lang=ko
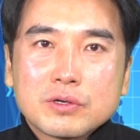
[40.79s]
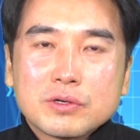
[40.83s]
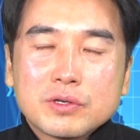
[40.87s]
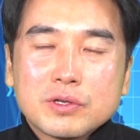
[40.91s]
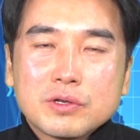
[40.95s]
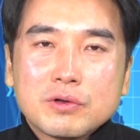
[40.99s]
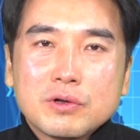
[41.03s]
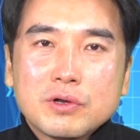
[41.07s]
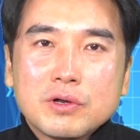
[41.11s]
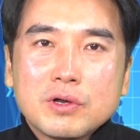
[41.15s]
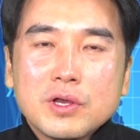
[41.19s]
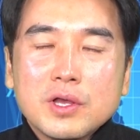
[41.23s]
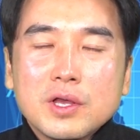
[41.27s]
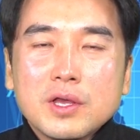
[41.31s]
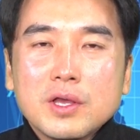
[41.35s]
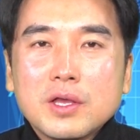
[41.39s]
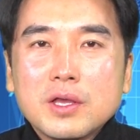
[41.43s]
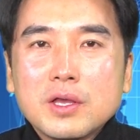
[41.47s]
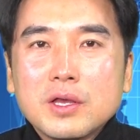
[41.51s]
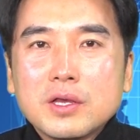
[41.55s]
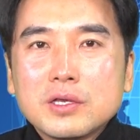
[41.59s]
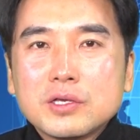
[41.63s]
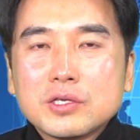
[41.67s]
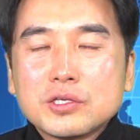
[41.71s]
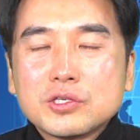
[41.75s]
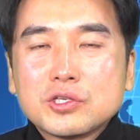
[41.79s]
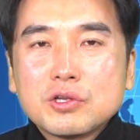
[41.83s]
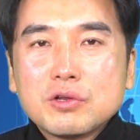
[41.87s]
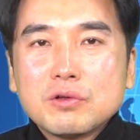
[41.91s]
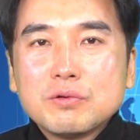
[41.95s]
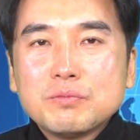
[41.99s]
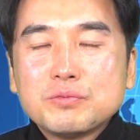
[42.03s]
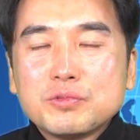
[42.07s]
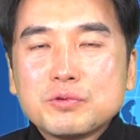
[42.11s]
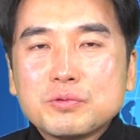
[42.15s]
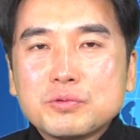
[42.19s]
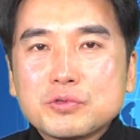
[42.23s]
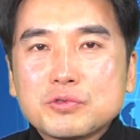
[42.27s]
그리고
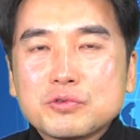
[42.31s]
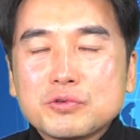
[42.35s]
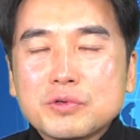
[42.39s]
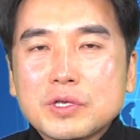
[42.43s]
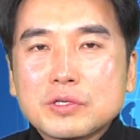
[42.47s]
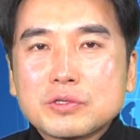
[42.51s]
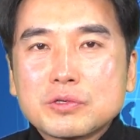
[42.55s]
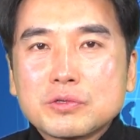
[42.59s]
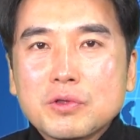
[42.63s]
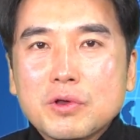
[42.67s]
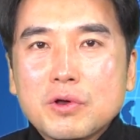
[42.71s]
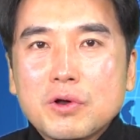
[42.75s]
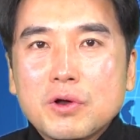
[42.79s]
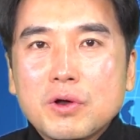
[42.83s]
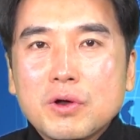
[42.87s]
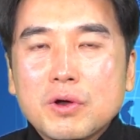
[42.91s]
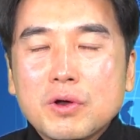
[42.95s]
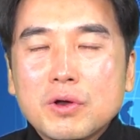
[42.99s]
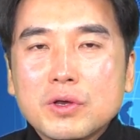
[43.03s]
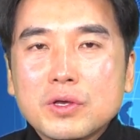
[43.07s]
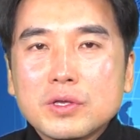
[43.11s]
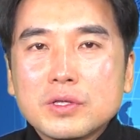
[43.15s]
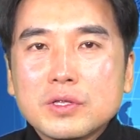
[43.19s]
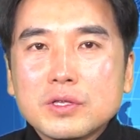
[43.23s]
신혼부부 중에서도